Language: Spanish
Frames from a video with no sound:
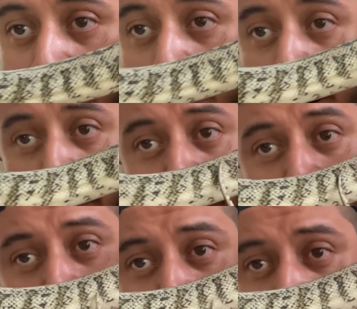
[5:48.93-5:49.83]
la
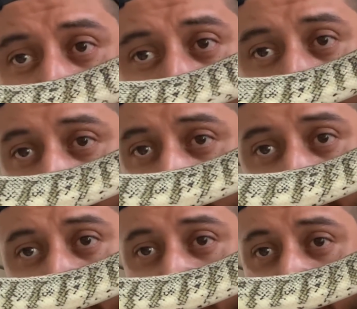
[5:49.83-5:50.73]
verdad es que el
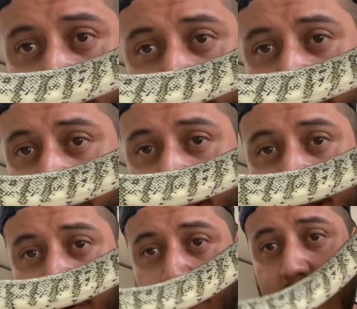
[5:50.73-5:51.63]
bicho está
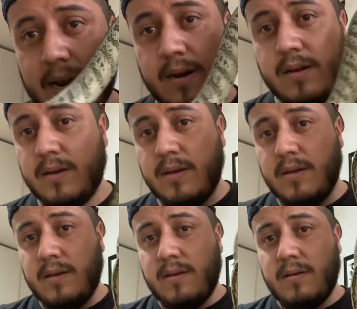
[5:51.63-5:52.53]
espectacular
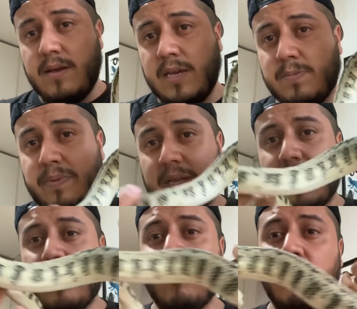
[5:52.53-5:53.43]

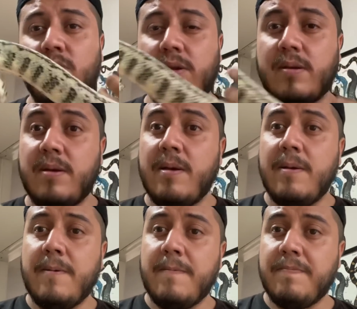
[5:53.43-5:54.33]
espectacular.
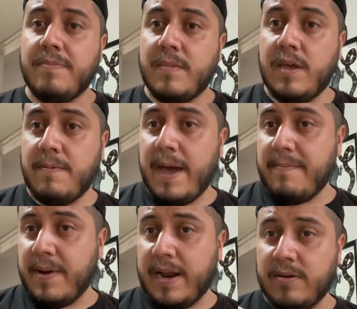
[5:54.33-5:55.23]
Y vea,
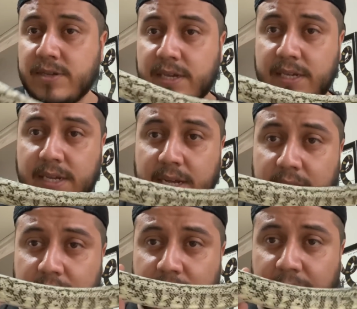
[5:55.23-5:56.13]
para los que dicen que
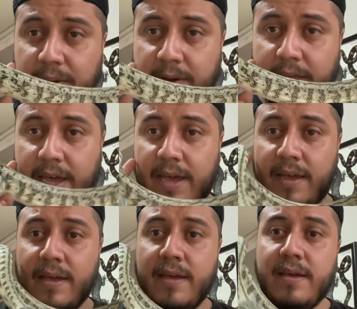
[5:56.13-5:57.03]
tienen fama
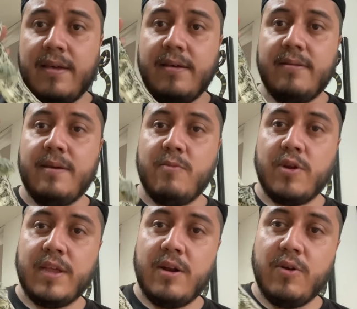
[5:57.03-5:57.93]
de, de
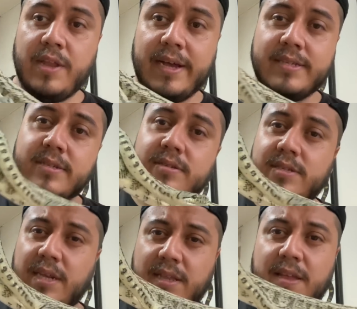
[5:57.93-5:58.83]
mordelonas,
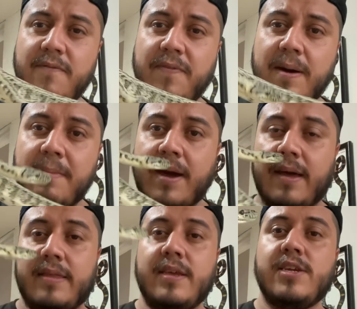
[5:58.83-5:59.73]
sí tienen
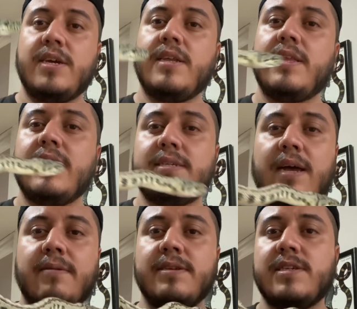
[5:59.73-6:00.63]
fama de chiquitas,
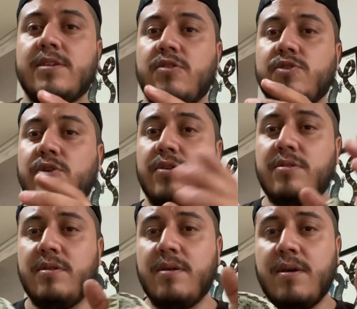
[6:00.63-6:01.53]
a veces lo son,